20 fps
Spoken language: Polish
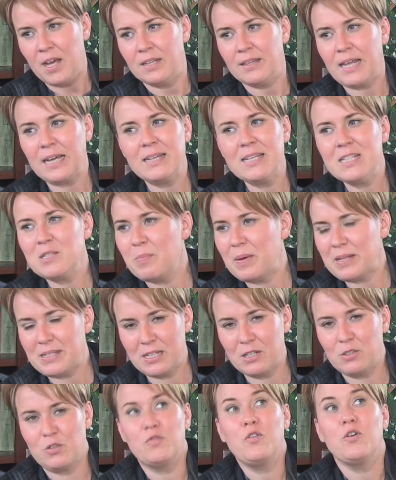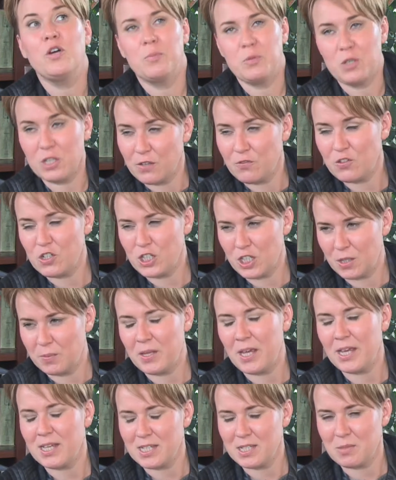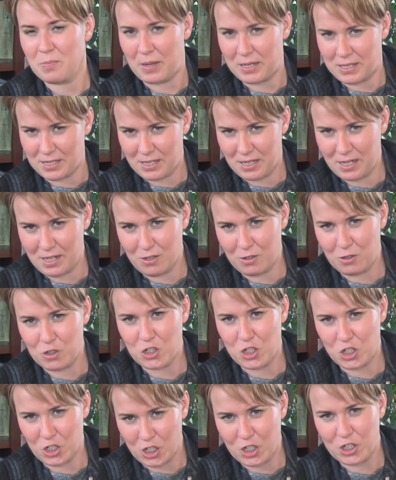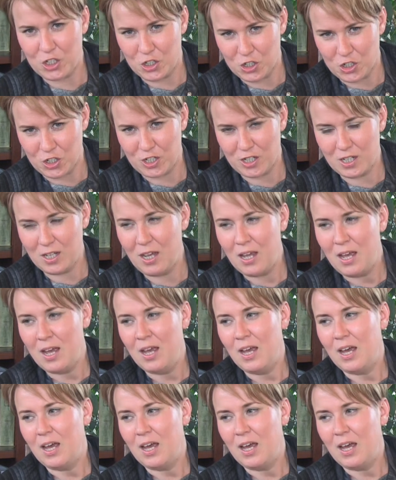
Taki spacer to w ogóle przede wszystkim nie jest spacer i on się nie liczy.